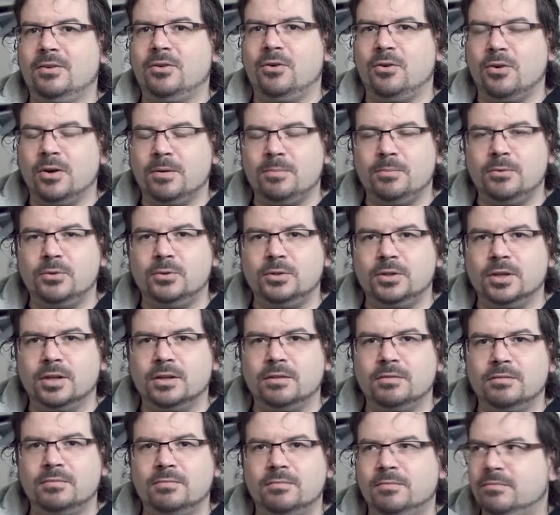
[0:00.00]

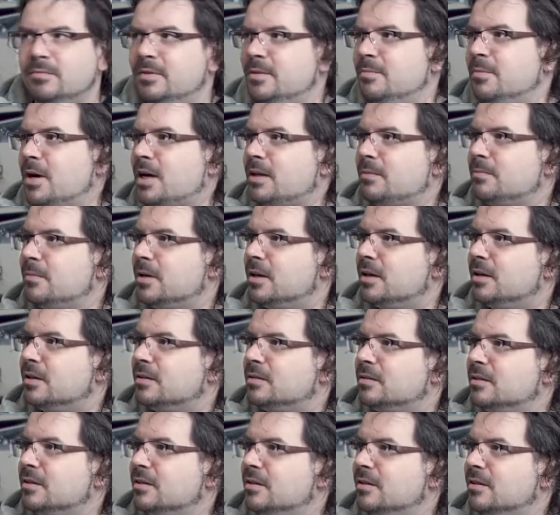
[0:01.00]
Hörbücher? Wie macht man
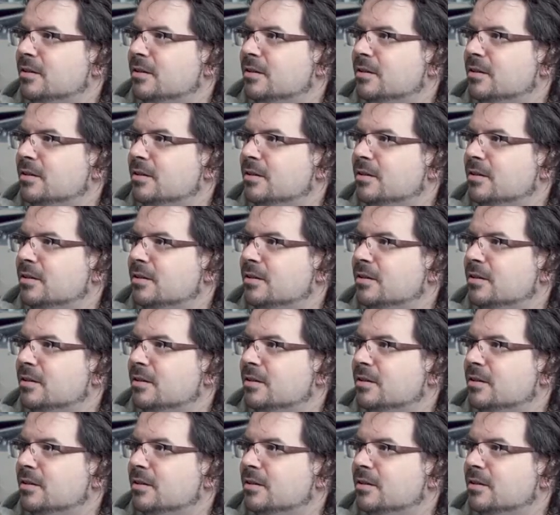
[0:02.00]
das?